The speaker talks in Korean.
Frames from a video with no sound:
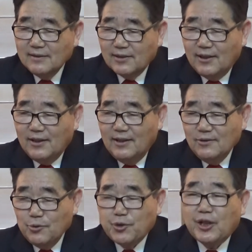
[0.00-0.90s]
더
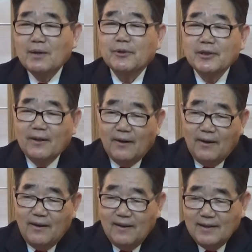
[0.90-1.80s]
유식해
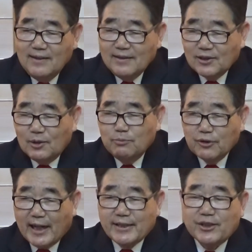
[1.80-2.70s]
보이고 더
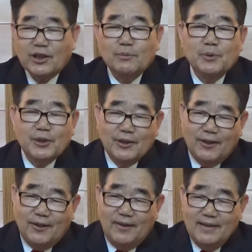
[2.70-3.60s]
문화인처럼
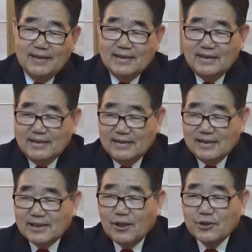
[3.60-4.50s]
보이고
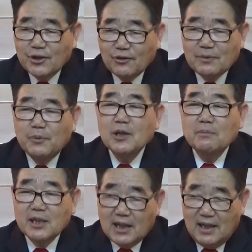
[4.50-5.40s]
인격적으로
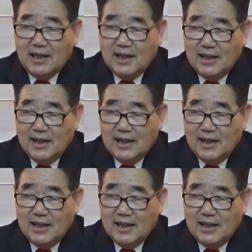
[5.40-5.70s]
보입니다.